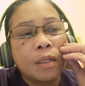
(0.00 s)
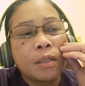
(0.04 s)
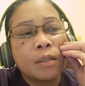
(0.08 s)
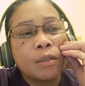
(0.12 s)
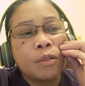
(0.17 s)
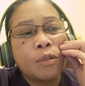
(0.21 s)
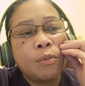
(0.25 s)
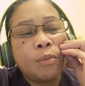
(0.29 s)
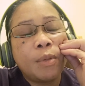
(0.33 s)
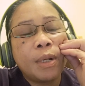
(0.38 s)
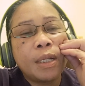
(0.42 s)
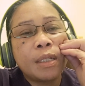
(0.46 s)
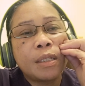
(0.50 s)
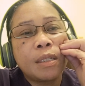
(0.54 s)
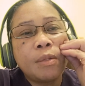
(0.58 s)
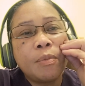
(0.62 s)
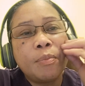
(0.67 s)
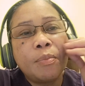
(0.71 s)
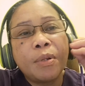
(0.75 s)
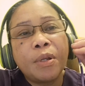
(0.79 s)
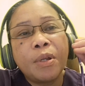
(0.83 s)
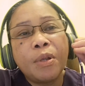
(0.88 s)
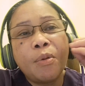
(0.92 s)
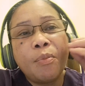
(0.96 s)
so,
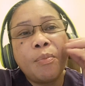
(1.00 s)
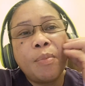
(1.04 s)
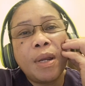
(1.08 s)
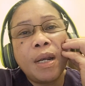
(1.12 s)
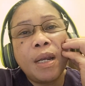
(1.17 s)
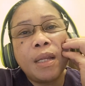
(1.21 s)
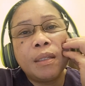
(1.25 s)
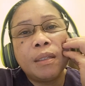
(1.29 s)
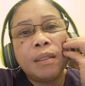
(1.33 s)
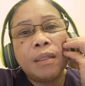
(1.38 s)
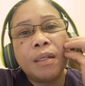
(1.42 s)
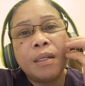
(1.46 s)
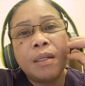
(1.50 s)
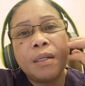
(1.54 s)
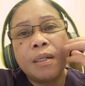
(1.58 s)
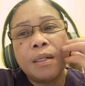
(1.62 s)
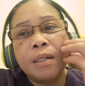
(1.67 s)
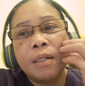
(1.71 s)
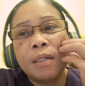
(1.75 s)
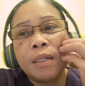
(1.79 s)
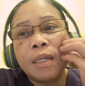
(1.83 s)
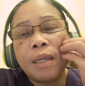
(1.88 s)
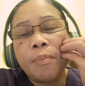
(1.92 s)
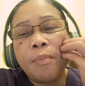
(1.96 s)
siyempre, yung balat
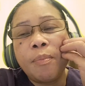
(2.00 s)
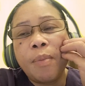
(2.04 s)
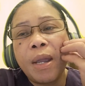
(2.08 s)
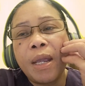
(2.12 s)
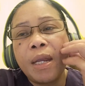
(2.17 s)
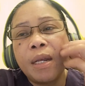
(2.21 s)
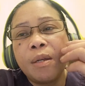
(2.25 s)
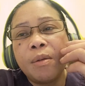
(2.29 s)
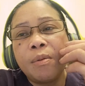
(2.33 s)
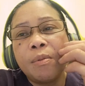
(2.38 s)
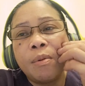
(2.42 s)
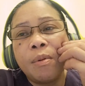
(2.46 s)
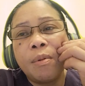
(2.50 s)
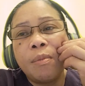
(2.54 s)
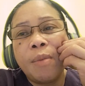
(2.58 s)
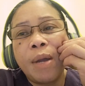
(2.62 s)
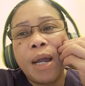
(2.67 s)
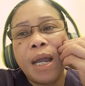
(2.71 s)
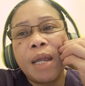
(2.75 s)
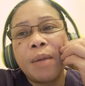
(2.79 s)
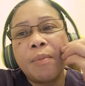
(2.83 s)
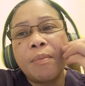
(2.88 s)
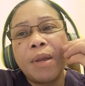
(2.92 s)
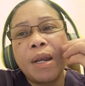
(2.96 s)
ng kipay ng
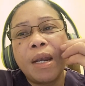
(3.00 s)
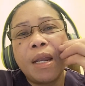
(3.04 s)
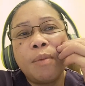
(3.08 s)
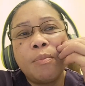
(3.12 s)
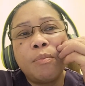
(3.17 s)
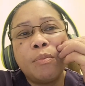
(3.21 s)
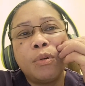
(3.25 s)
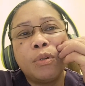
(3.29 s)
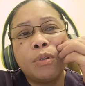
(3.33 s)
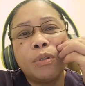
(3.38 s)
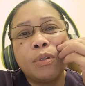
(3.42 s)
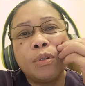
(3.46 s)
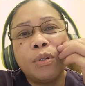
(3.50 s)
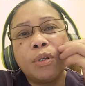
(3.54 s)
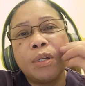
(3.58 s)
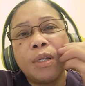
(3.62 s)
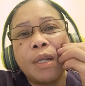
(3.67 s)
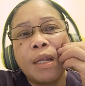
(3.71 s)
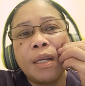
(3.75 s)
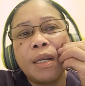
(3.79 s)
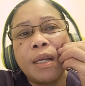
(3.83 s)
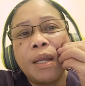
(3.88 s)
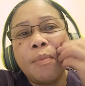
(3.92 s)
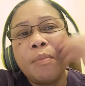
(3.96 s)
babae, malambot, eh,
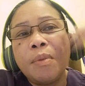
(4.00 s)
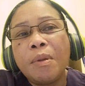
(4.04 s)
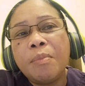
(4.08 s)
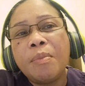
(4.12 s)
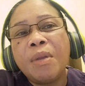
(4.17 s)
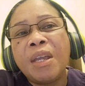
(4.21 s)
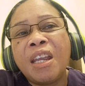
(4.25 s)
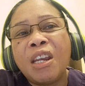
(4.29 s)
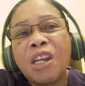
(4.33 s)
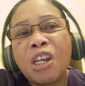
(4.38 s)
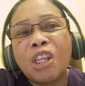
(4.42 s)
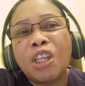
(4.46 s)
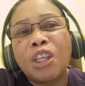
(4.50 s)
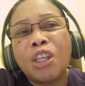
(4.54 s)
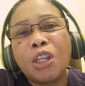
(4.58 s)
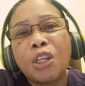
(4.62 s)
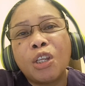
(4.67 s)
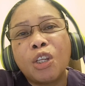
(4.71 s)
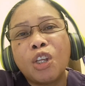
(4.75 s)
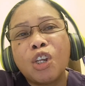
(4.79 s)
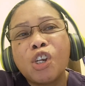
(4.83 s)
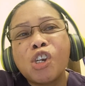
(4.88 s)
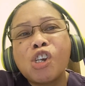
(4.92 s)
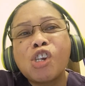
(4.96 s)
na, nabibinat
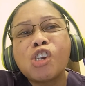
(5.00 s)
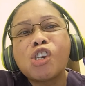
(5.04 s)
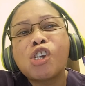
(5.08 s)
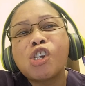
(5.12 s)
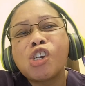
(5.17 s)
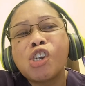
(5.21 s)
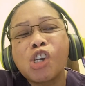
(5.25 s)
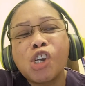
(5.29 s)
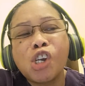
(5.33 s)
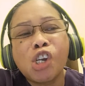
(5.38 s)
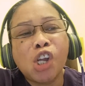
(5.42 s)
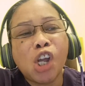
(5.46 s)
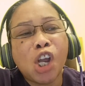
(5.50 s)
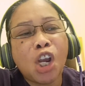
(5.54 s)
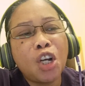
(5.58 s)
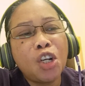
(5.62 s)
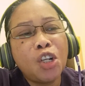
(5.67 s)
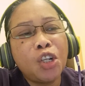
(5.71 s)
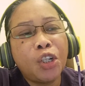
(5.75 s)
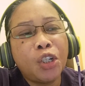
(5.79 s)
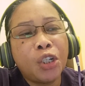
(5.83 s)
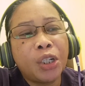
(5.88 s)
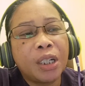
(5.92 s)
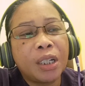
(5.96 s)
dito,
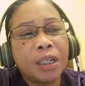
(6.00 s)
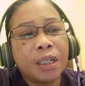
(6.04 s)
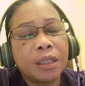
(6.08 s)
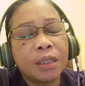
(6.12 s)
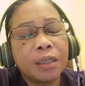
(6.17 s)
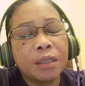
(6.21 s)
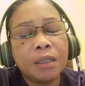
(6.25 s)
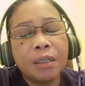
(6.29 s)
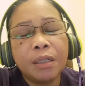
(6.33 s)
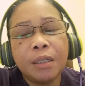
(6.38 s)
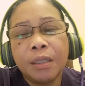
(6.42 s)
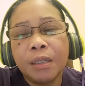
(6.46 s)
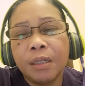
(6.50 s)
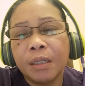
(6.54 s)
nagaganon. So,